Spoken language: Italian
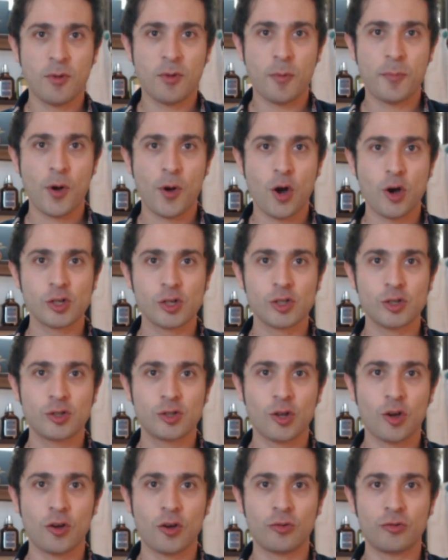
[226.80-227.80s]
Al
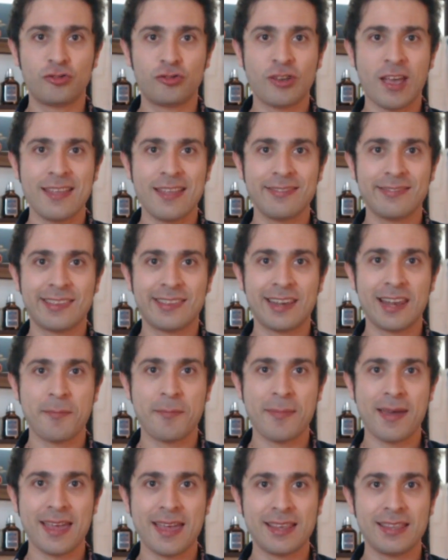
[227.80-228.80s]
settimo posto,
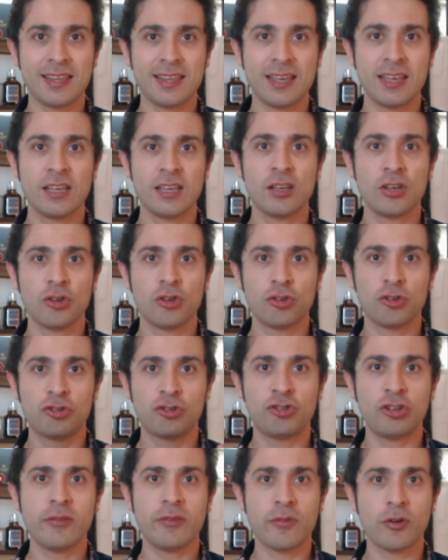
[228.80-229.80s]

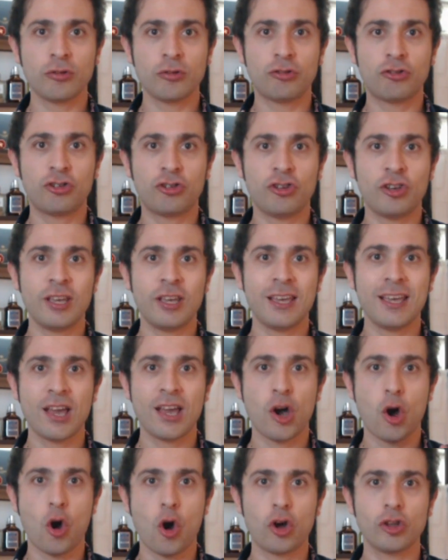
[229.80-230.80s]
Gentleman,
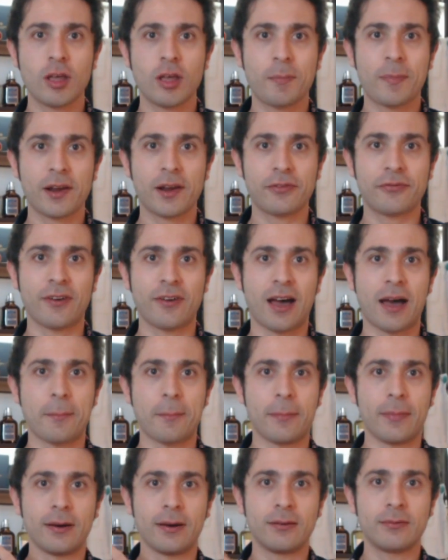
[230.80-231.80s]
Givenchy Eau
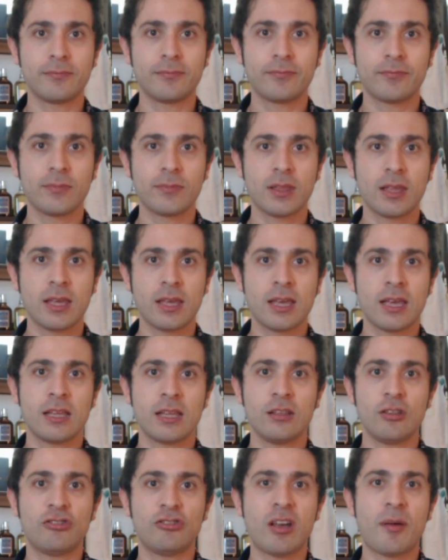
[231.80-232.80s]
de Parfum.
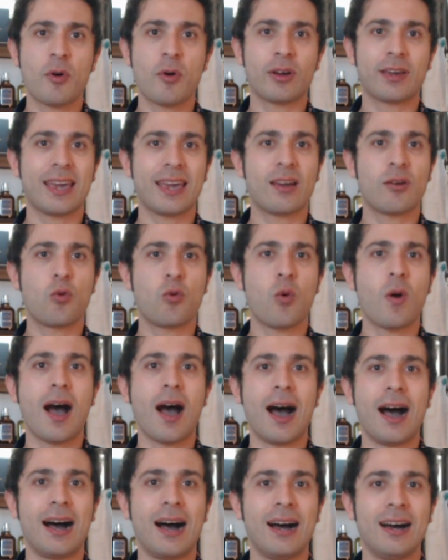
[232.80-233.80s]

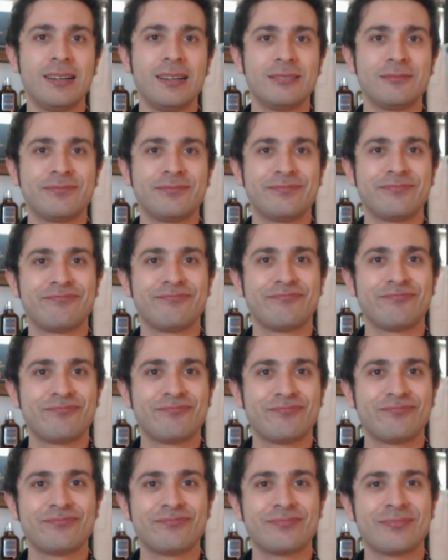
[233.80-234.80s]
Diciamo che qua
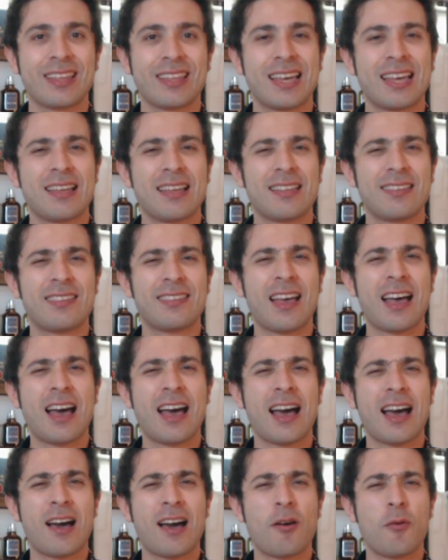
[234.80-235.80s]

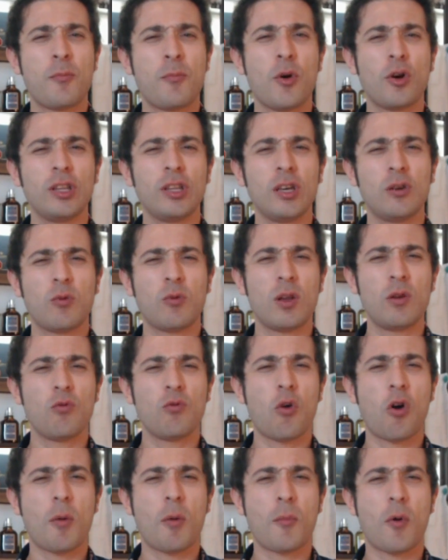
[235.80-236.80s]
sa
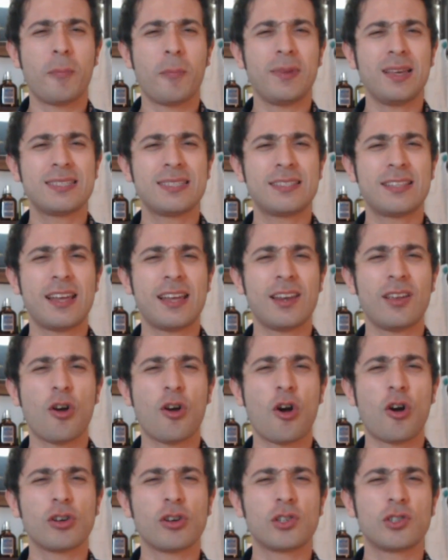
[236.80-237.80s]
un po' di quell'uomo
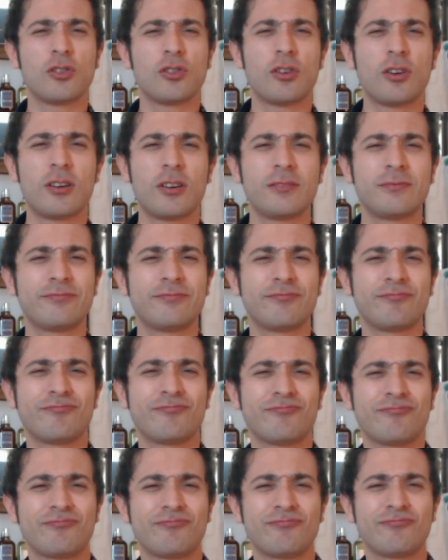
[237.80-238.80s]

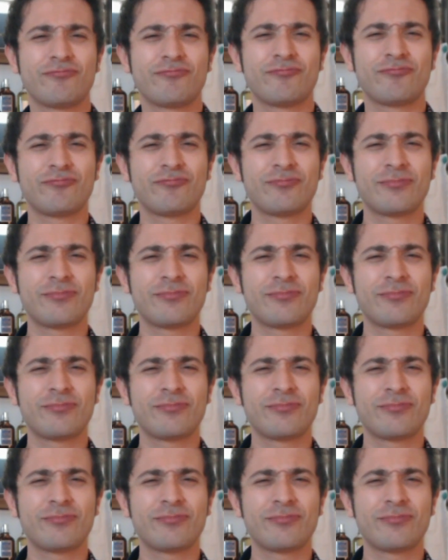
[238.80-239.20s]
misterioso